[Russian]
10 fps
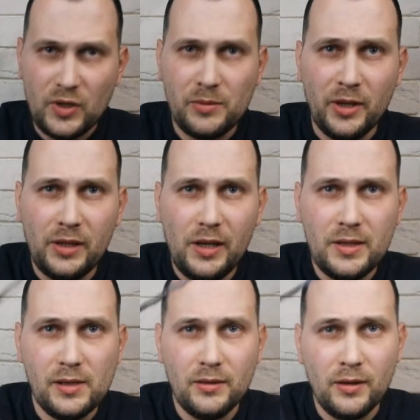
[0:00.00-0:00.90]

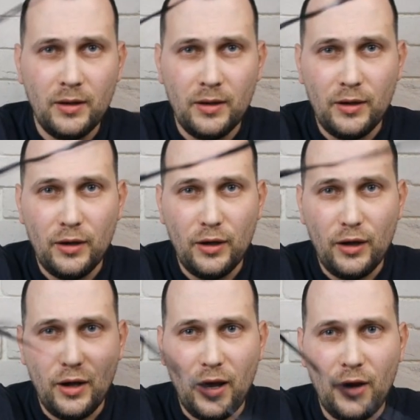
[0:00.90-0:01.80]
Посмотрите,
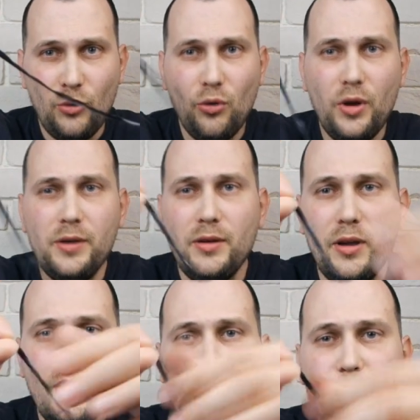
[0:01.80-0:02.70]
какой
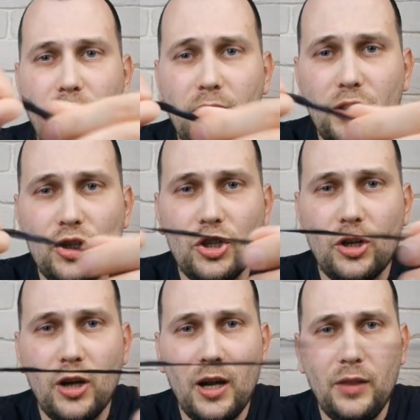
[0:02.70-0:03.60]
это
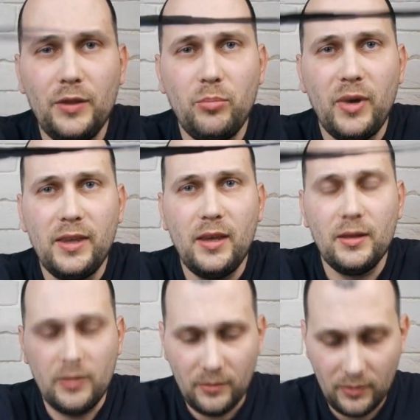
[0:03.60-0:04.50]
шикарный
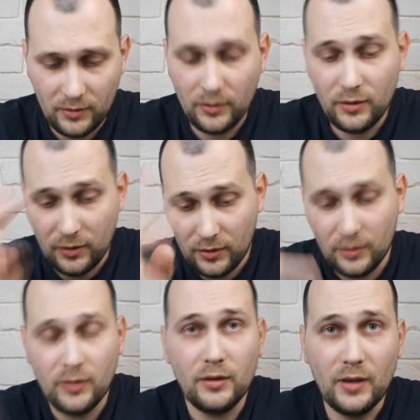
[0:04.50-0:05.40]
пакет.
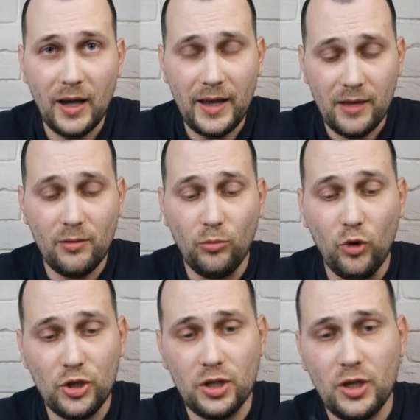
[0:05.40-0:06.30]
Да, я вам
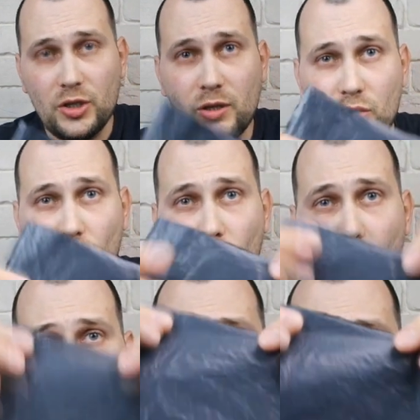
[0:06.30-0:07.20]
больше даже скажу.
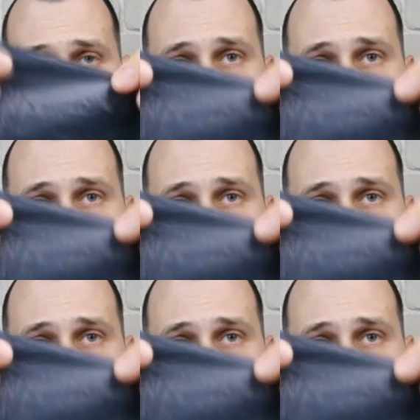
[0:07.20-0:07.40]
Он